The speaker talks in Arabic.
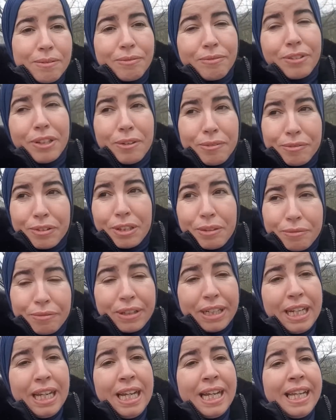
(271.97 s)
فري فري
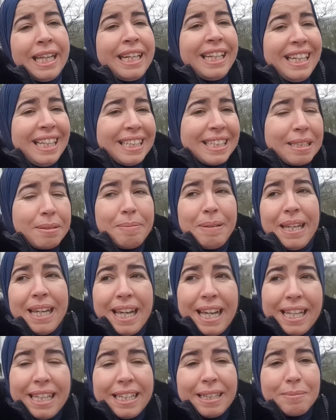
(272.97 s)
فري راه يحس
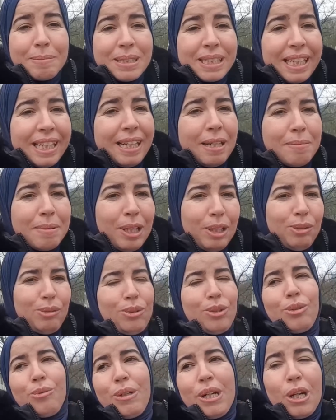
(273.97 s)
بهذاك مسكين اللي ما
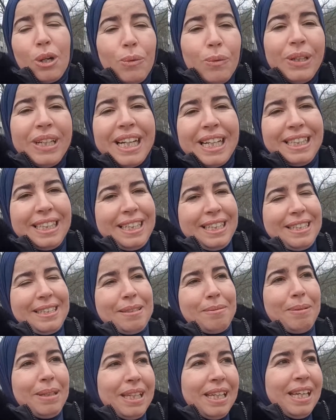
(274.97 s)
عندوش الوراق هو اللي غادي يحس
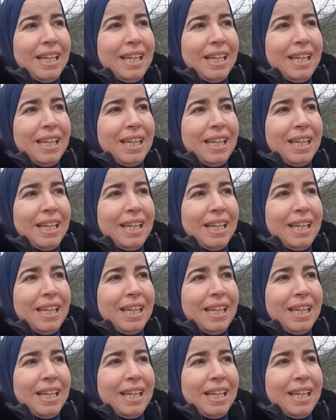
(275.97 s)
به